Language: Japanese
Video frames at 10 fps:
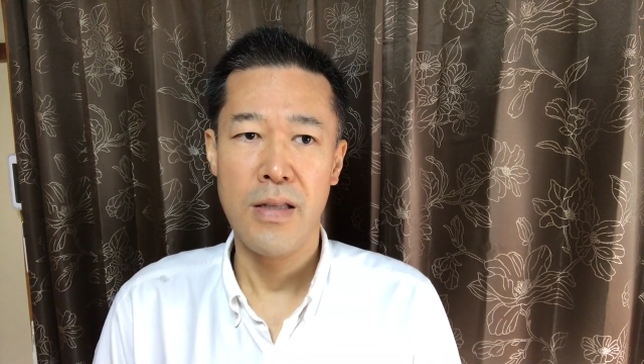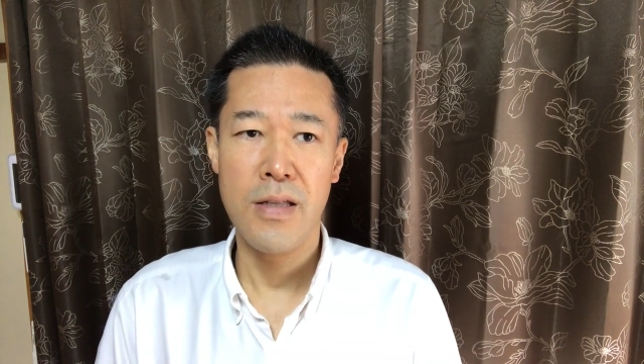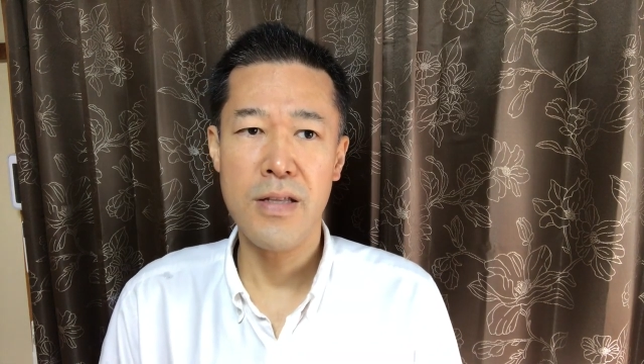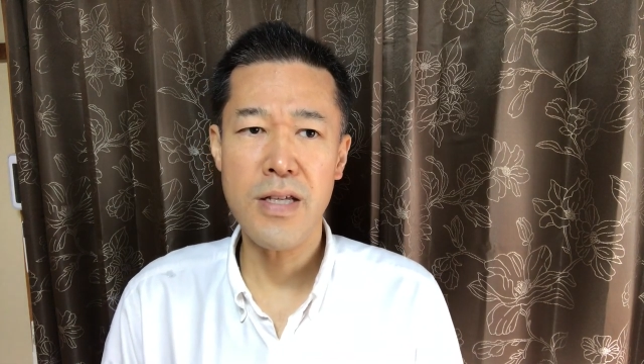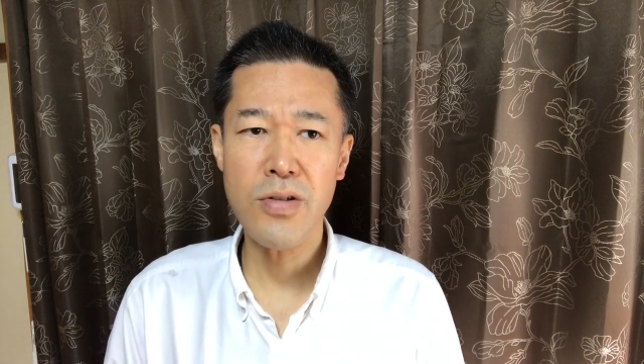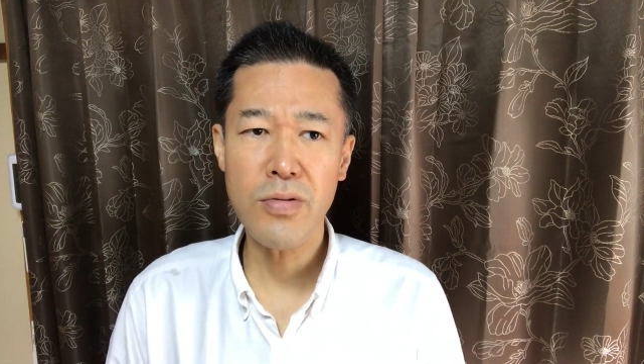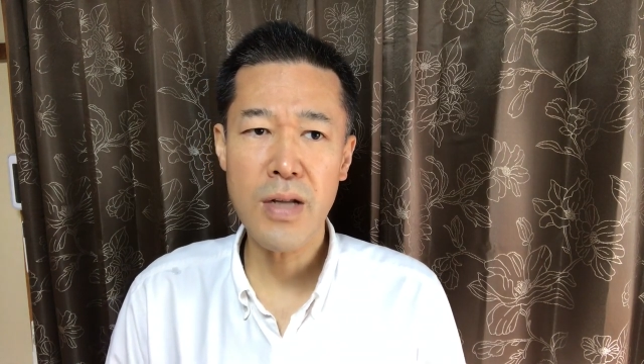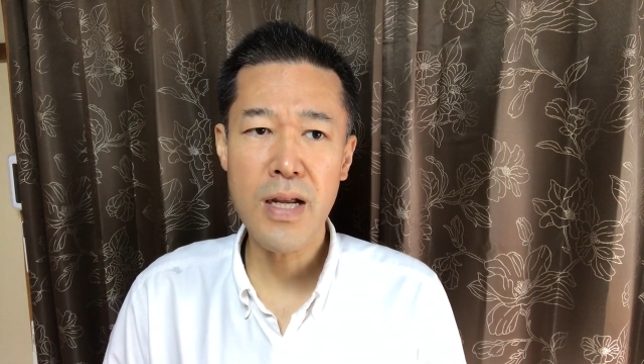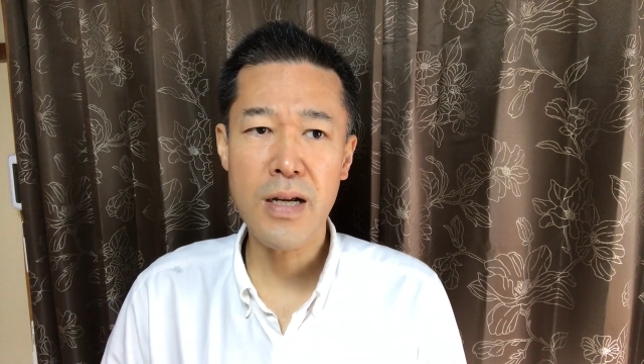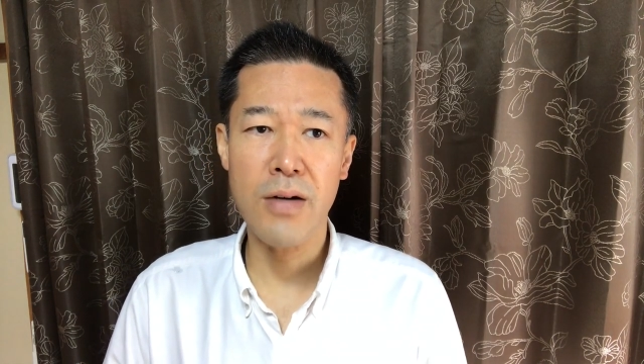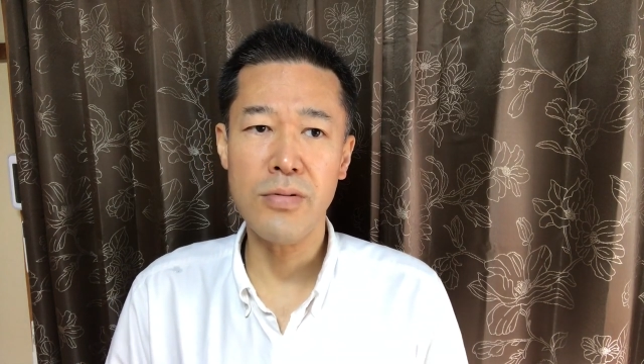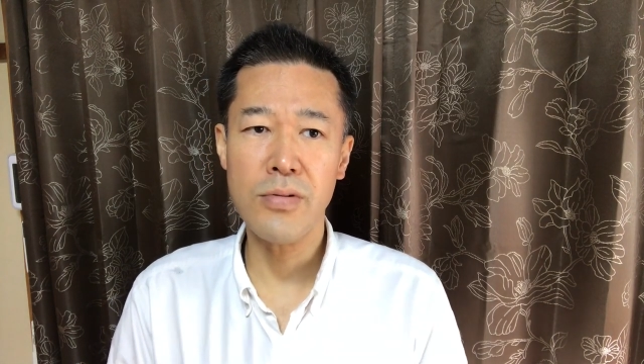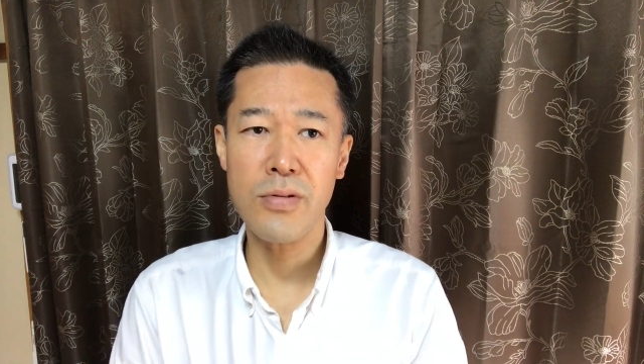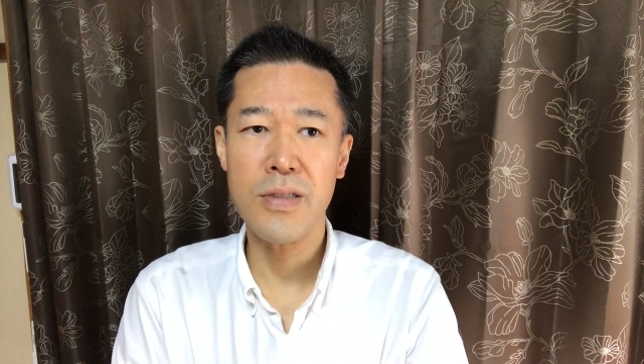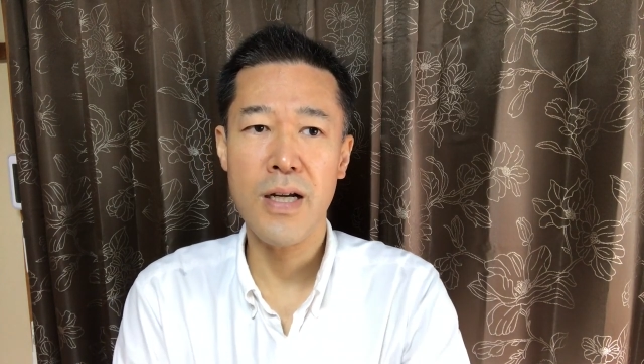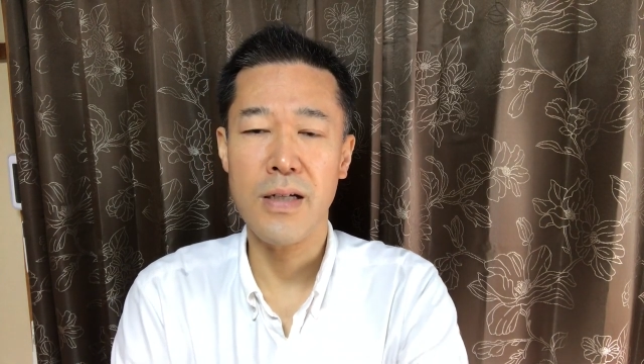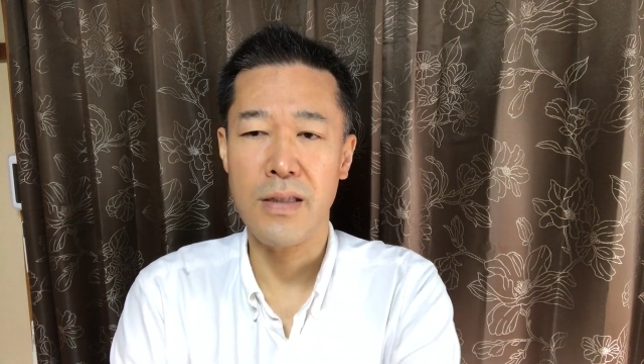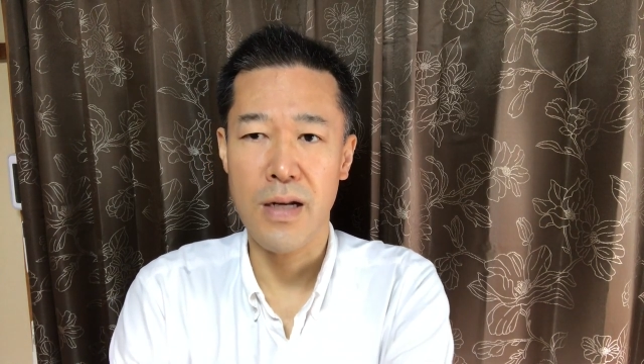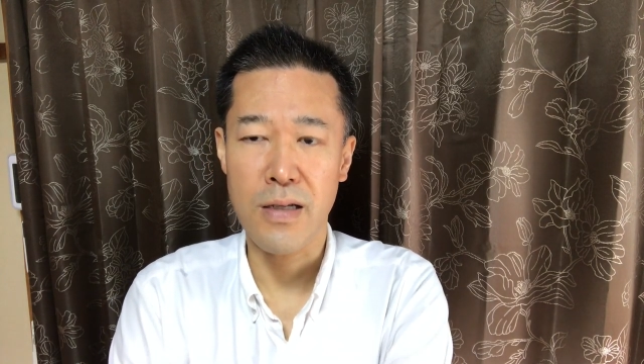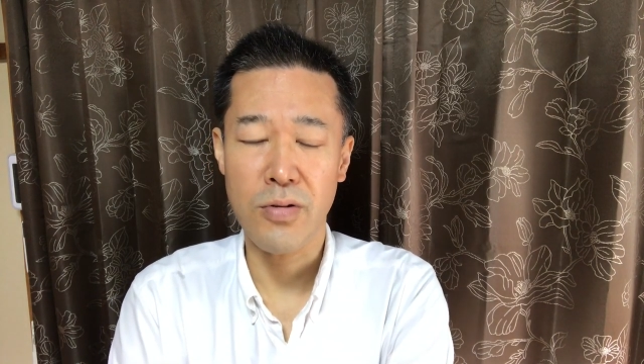で20年間運動しなかっ
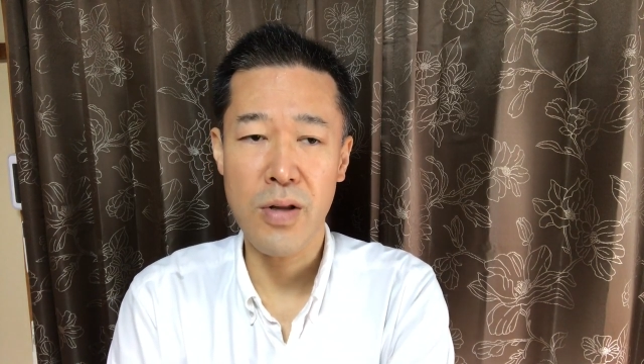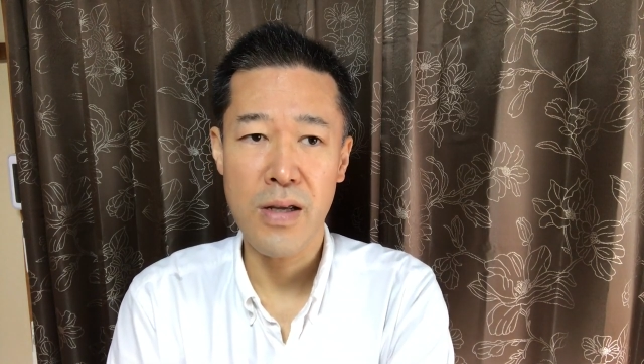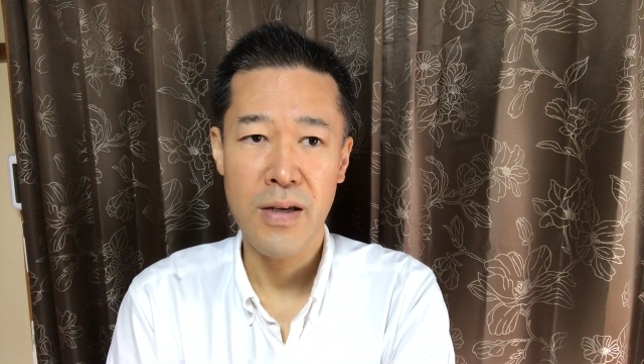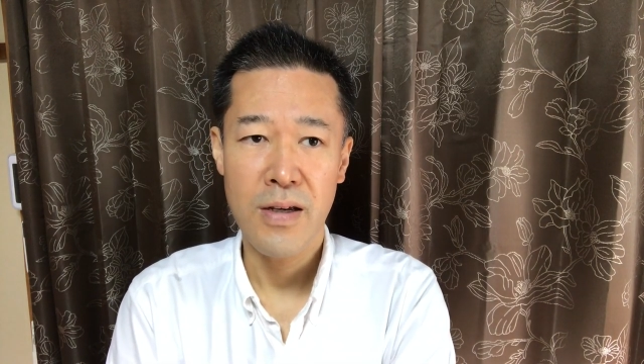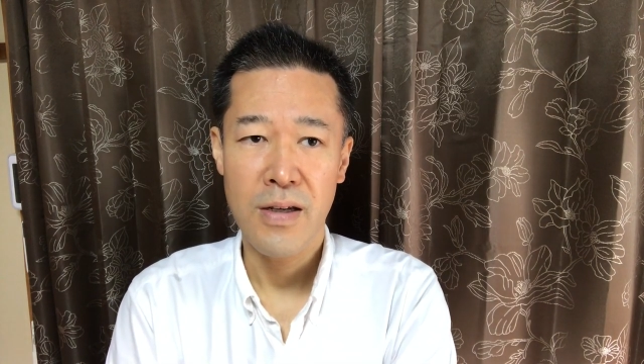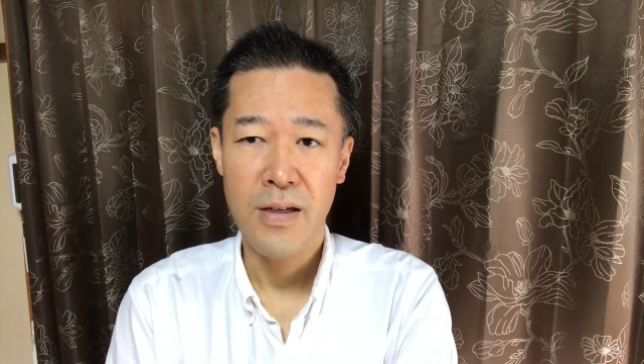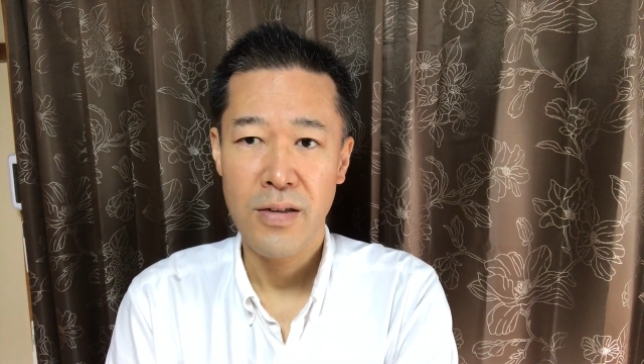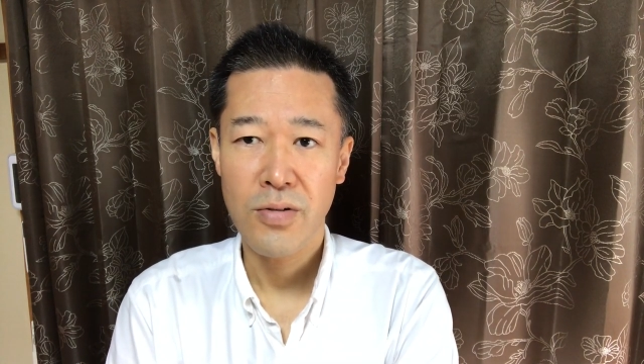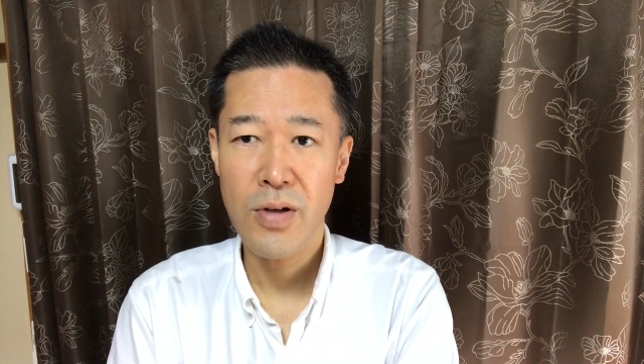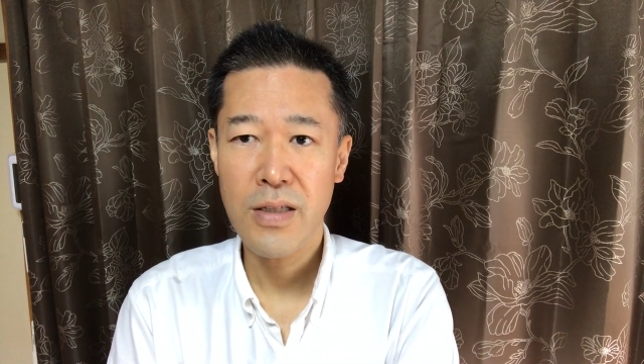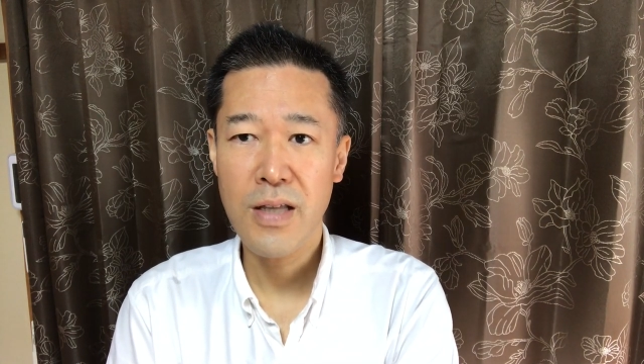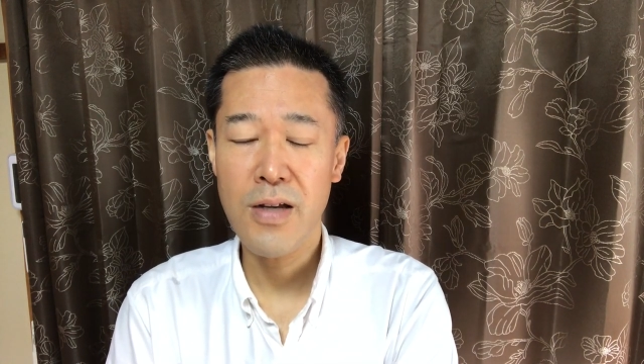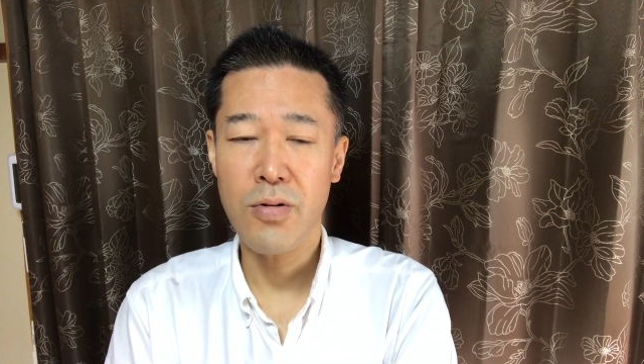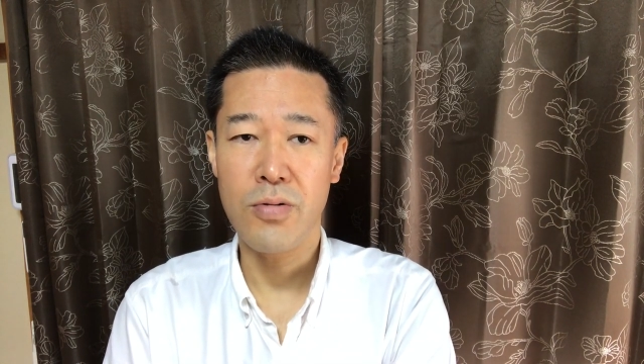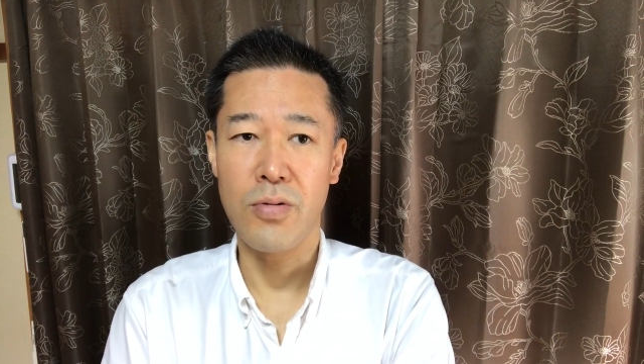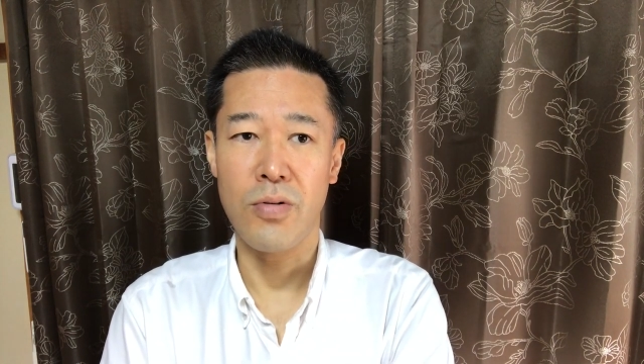たらそれそれは体力